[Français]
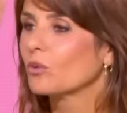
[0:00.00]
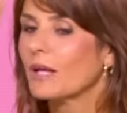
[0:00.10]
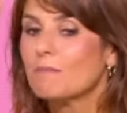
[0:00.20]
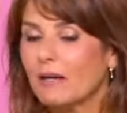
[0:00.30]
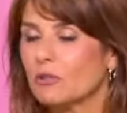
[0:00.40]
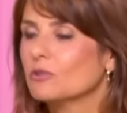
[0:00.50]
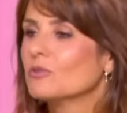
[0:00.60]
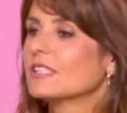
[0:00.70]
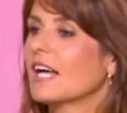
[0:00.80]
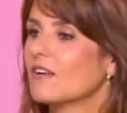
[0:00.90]
n'a pas connu
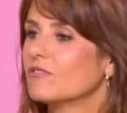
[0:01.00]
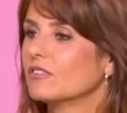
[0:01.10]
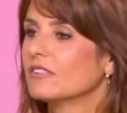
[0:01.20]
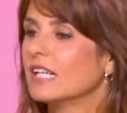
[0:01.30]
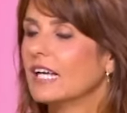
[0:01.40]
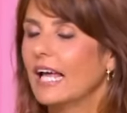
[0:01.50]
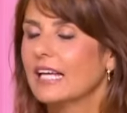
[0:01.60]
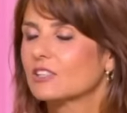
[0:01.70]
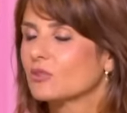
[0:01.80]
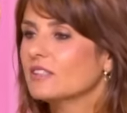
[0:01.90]
ça avant,
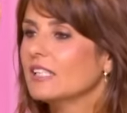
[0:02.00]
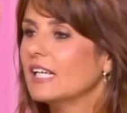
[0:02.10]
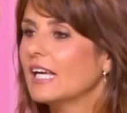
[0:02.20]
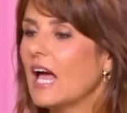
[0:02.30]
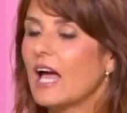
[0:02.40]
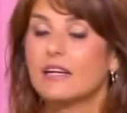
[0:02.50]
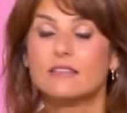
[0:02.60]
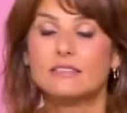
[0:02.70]
est-ce qu'on est euh,